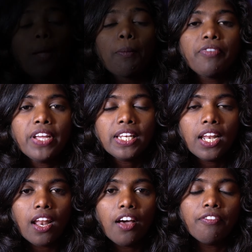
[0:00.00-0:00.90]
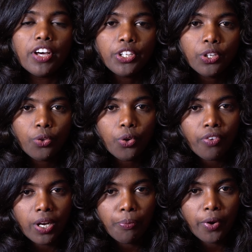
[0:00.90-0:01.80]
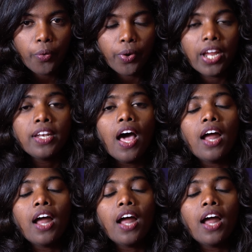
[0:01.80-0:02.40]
நம்ம வீட்டிலலாம் வருஷந்தோறும் வழிபடக்கூடிய